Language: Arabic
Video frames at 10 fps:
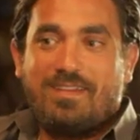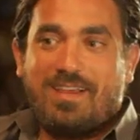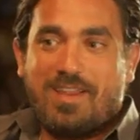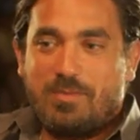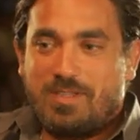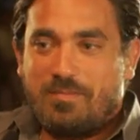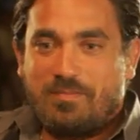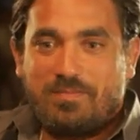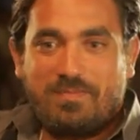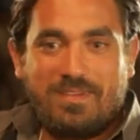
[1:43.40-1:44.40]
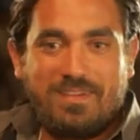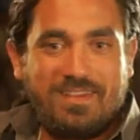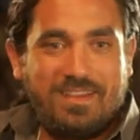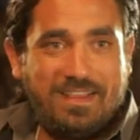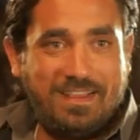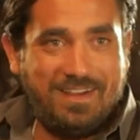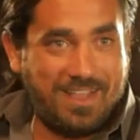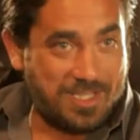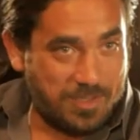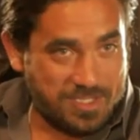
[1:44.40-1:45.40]
لا عليا مدام احنا
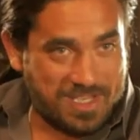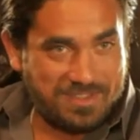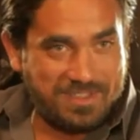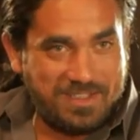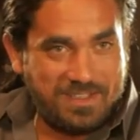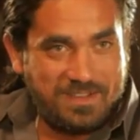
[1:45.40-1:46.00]
خدامين سعادتك